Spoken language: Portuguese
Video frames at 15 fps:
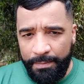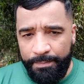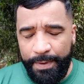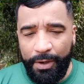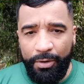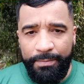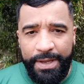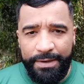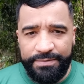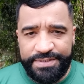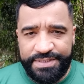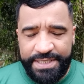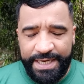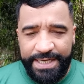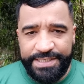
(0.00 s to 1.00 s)
Pelo menos
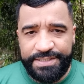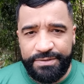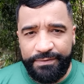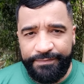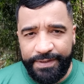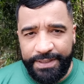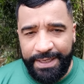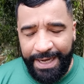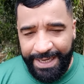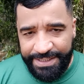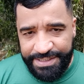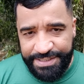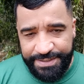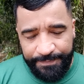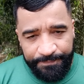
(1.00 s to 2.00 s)
três
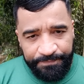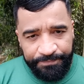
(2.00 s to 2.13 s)
novidades